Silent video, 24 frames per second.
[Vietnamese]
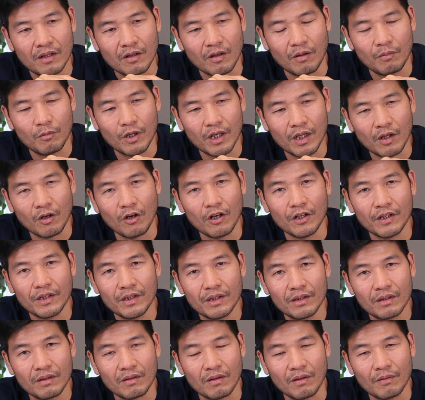có một cái lõi,
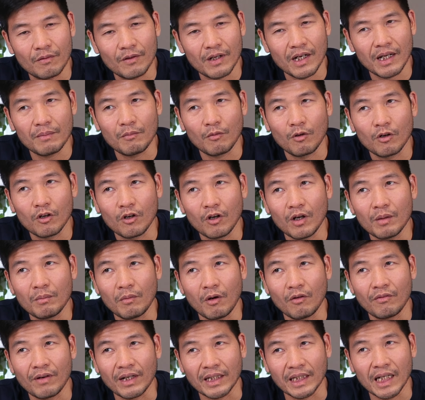có một cái lõi, một lõi
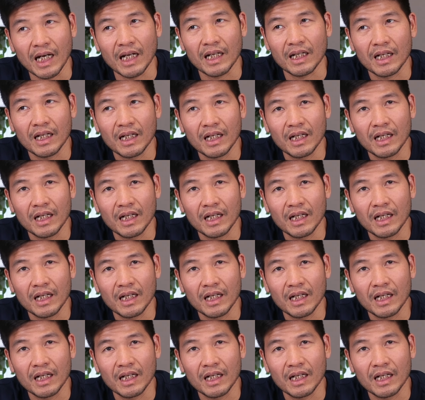màu vàng nhạt.